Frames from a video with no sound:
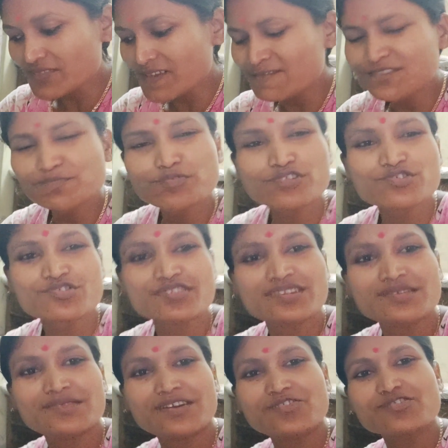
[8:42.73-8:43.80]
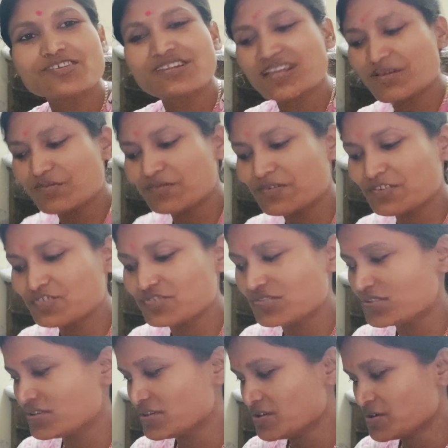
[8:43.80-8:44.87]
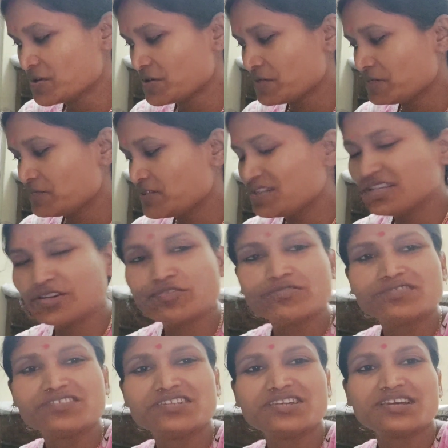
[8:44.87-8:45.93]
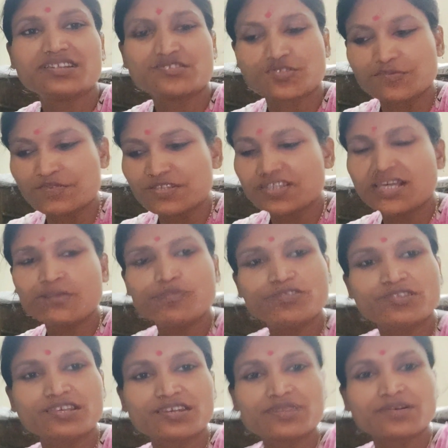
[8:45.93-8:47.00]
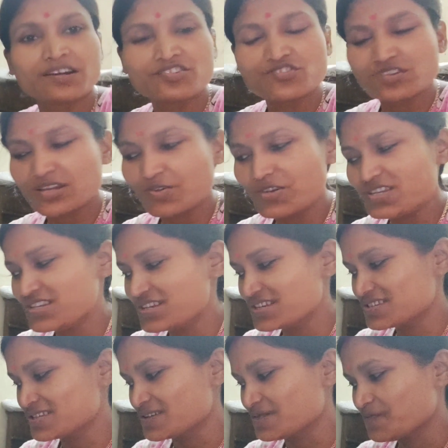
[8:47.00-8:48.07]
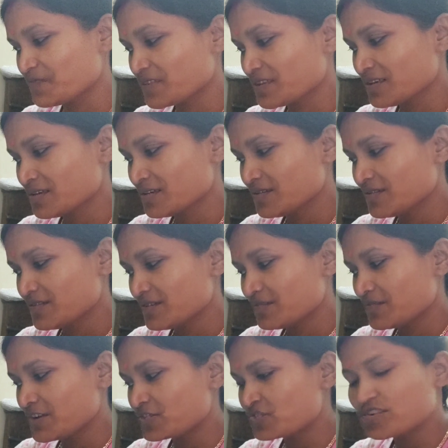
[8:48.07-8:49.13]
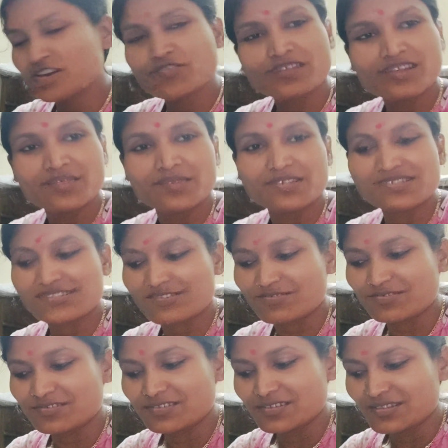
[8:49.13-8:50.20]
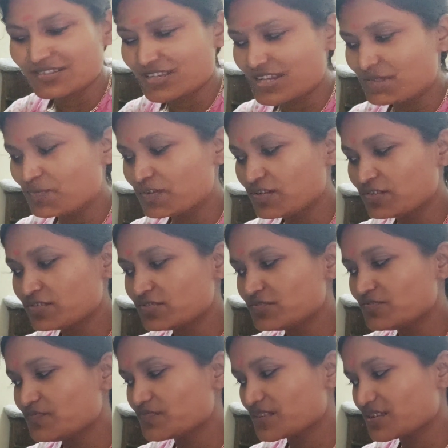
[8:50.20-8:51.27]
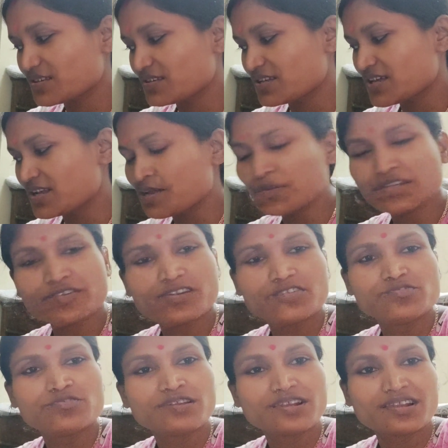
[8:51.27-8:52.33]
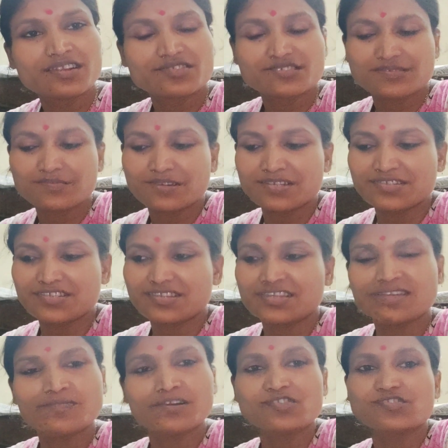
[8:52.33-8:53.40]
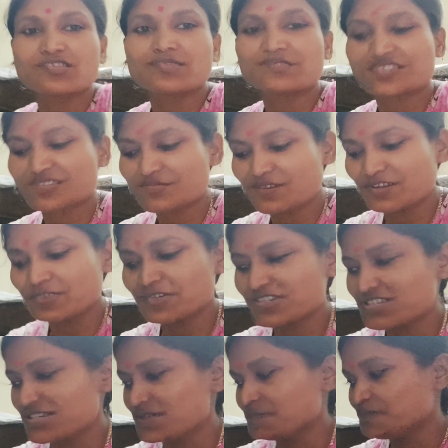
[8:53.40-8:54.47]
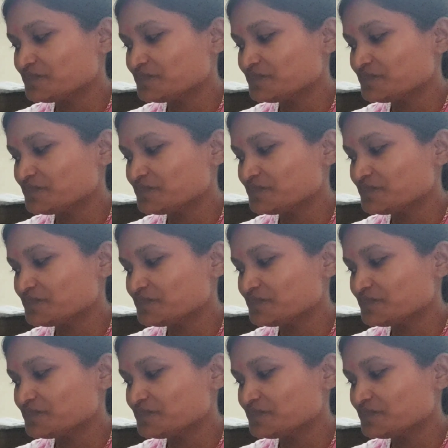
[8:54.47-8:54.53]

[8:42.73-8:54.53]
আমি যে পরশু দিনই মাংস খেলে আবার মাংস বলে দেখো যে আরে সবজির দাম ওর থেকে মাংস খাওয়াই ঠিক আছে মাংস খাও নাহলে মাছ খাও তার বললো আর আমাদের ঘরে জুয়েলের হচ্ছে মাছের থেকে মাংসটা বেশি ভালোবাসে